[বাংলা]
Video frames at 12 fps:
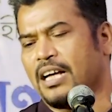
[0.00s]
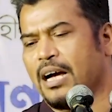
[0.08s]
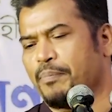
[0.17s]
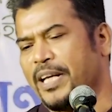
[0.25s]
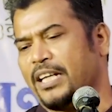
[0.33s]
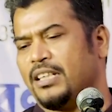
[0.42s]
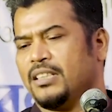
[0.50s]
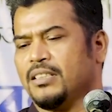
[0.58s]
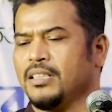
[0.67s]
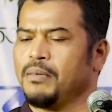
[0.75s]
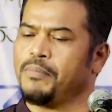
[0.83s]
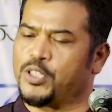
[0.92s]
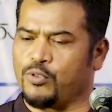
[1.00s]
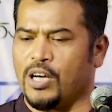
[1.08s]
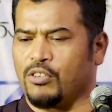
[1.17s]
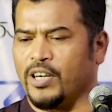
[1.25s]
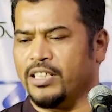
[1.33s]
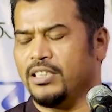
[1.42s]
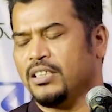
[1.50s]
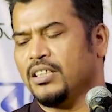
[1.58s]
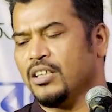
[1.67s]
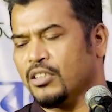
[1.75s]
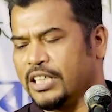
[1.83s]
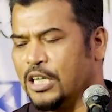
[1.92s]
আপনি মেসোয়াক করেন
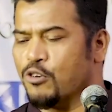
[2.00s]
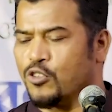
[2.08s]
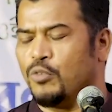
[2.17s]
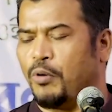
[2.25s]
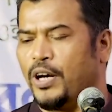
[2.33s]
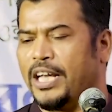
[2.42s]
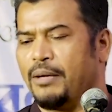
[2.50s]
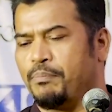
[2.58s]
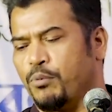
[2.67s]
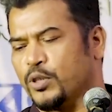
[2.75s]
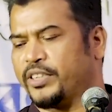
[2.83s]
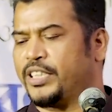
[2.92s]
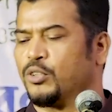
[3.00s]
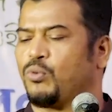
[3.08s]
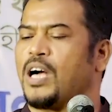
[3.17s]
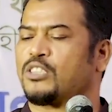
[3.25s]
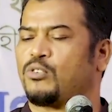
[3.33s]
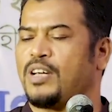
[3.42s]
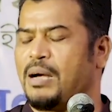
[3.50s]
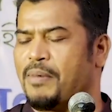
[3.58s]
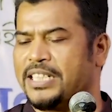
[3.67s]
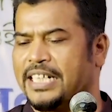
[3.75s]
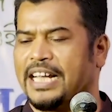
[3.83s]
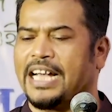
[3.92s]
কেউ কেউ বলে প্রত্যেক ওয়াক্ত
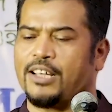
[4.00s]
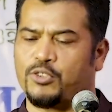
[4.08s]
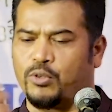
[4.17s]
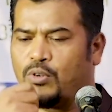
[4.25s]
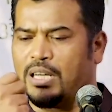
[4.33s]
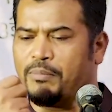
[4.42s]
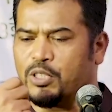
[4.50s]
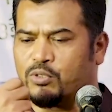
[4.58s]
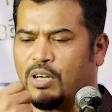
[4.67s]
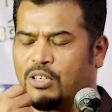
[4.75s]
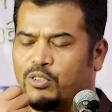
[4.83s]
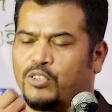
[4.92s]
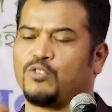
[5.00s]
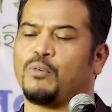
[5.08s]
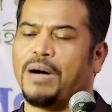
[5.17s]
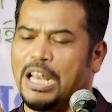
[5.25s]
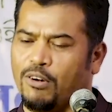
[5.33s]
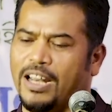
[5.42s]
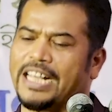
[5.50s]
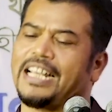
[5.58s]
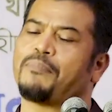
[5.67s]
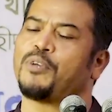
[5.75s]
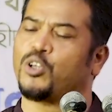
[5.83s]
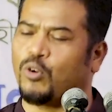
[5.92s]
নামাজের আগে রসুল্লাহ মেসোয়াক করতেন তো ভালো লাগলে
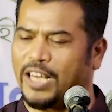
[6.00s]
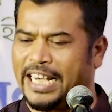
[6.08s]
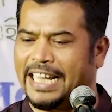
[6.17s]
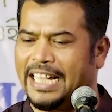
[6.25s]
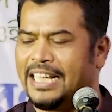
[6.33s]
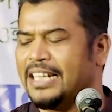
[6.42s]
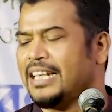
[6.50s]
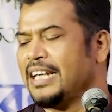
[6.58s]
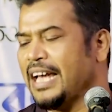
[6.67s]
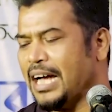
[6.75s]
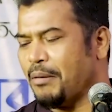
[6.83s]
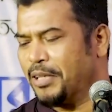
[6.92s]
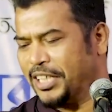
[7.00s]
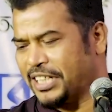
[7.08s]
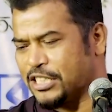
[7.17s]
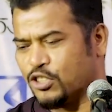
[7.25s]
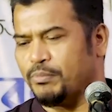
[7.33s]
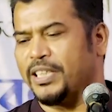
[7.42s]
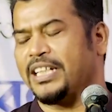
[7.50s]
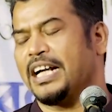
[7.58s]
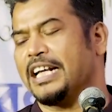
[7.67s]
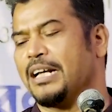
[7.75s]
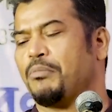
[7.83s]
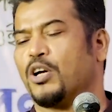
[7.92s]
আপনি করেন না আমাদের
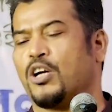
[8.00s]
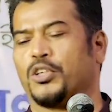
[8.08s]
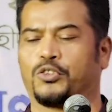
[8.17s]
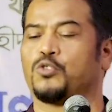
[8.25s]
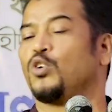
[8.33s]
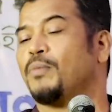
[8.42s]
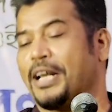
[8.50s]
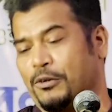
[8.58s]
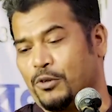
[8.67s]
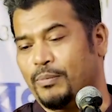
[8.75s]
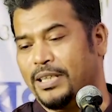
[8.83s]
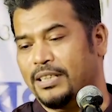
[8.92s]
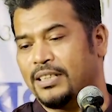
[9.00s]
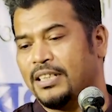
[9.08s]
স্বাস্থ্যবিজ্ঞানীরা বলে অন্তত দুইবার করবেন